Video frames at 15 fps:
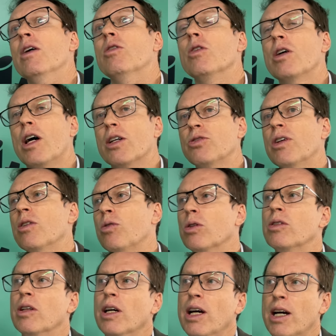o caso da
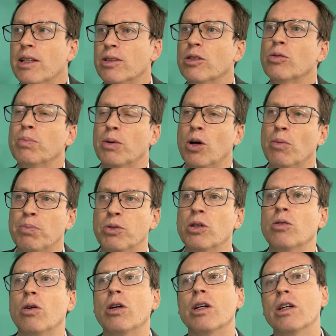cotese, do próprio
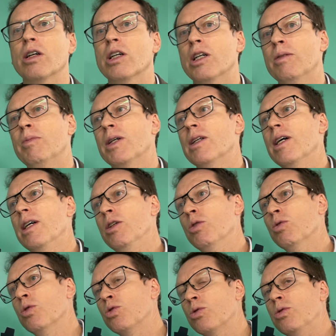tricograma, né, e
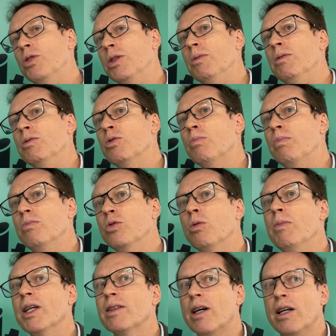o uso de, do,
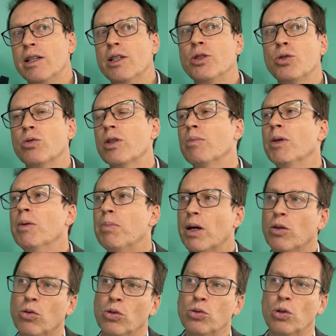do também
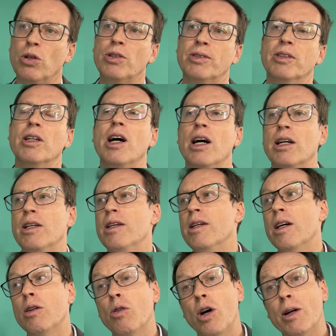para controle de cigarrinho, e
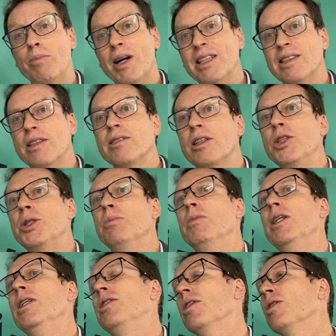agora mais
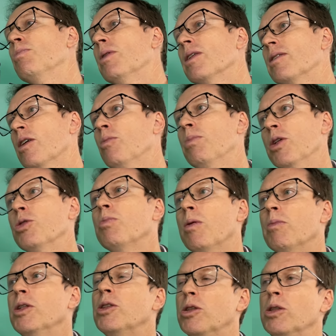recentemente a expansão
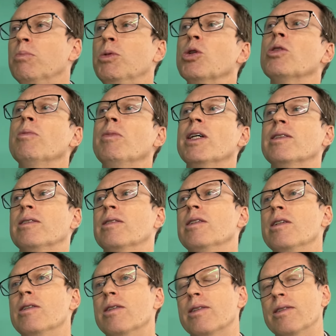principalmente de
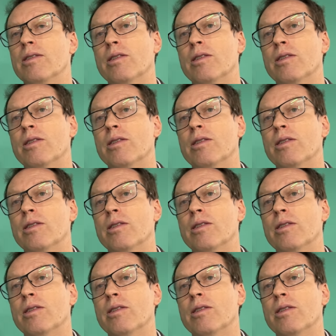bionematicidas.